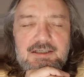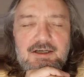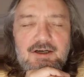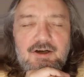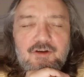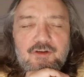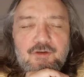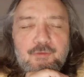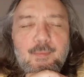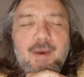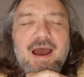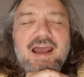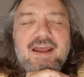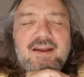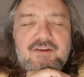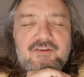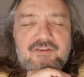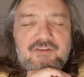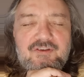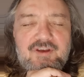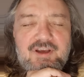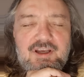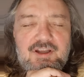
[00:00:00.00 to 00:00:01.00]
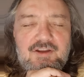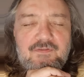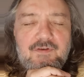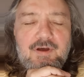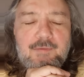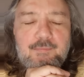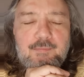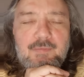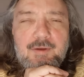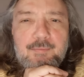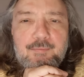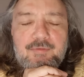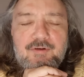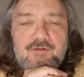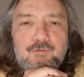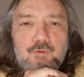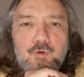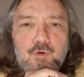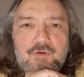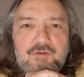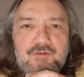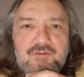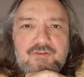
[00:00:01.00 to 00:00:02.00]
aus meiner Sicht, wenn man
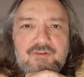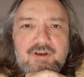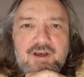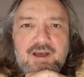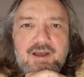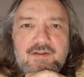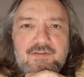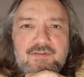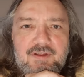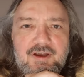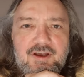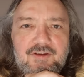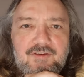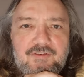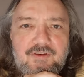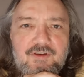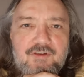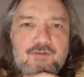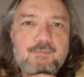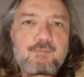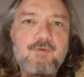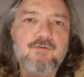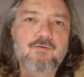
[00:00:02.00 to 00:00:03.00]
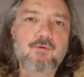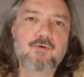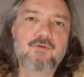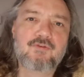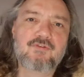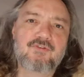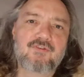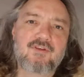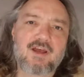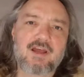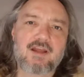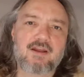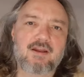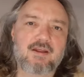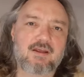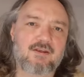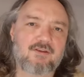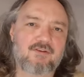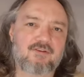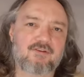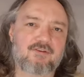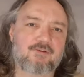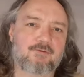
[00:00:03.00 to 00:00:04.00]
Bewusstsein, das, was Bewusstsein
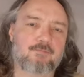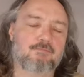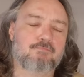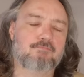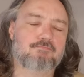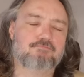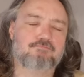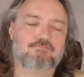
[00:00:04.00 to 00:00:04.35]
ist,